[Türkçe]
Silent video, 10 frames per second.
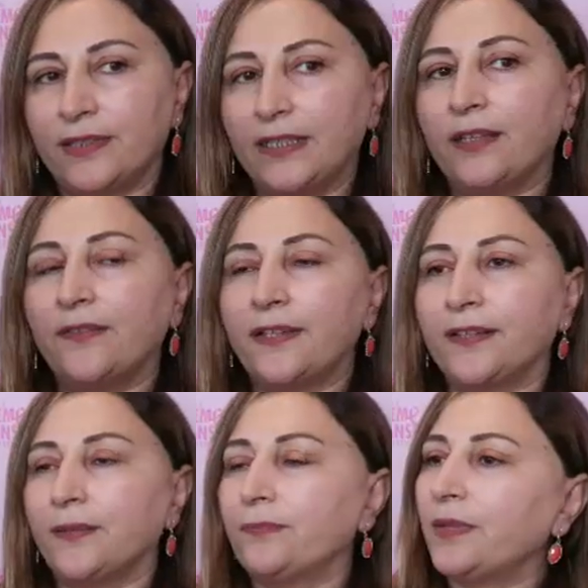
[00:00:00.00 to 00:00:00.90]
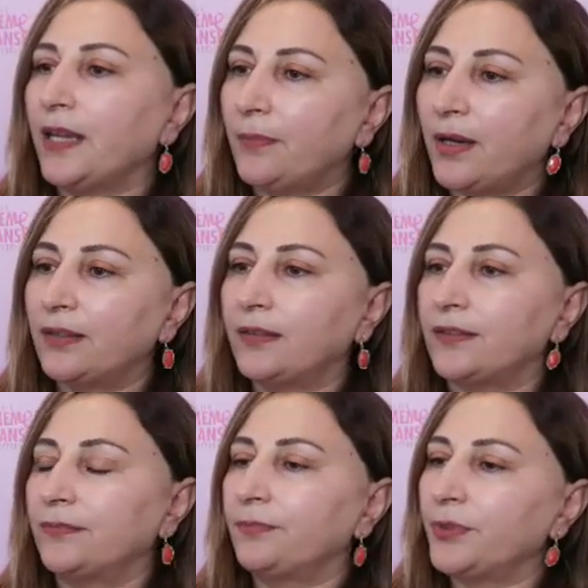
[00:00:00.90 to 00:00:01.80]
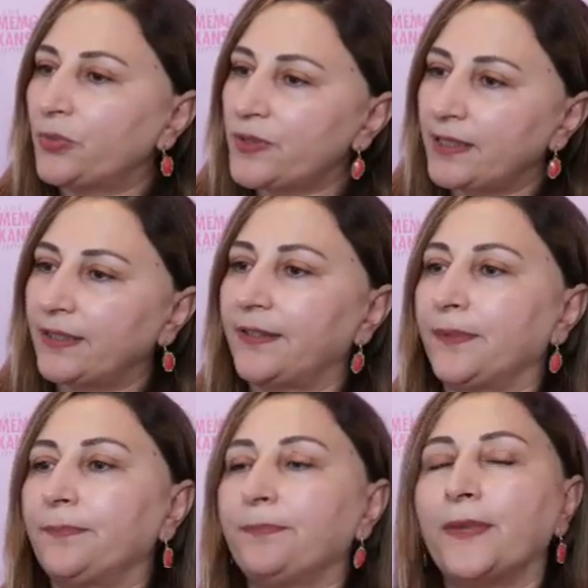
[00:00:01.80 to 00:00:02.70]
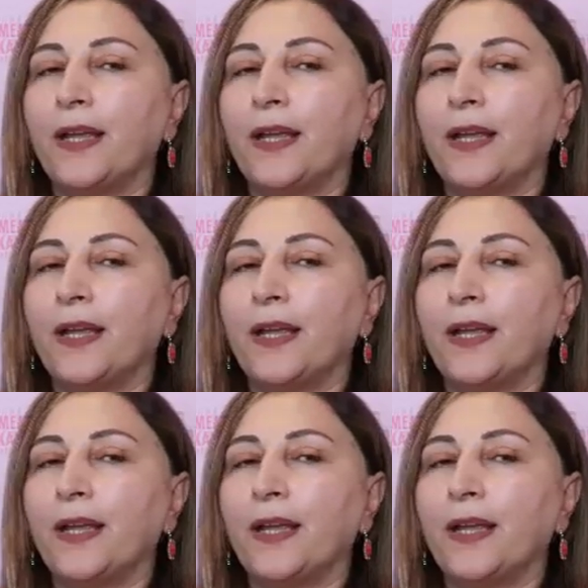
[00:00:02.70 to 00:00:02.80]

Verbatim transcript: tedavilerim, MR'larım, biyopsilerim.